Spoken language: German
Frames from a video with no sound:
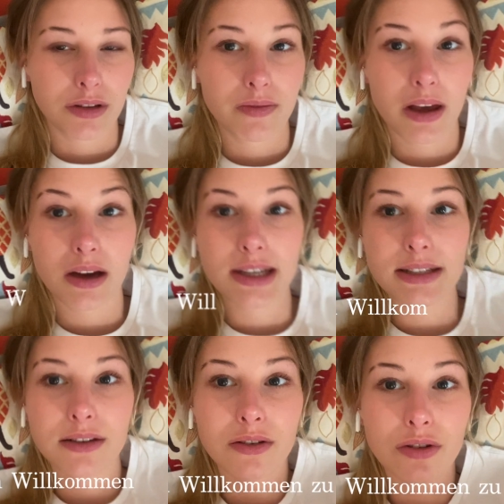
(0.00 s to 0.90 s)
war ja
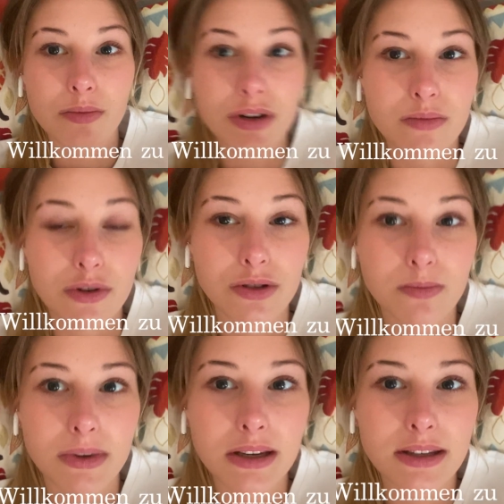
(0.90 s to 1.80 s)
gestern noch mit im
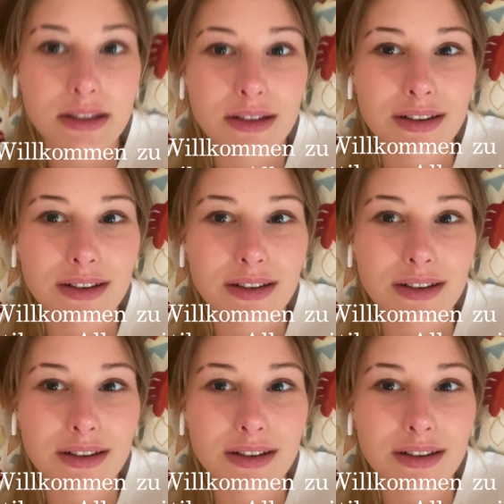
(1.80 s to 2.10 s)
Hospiz.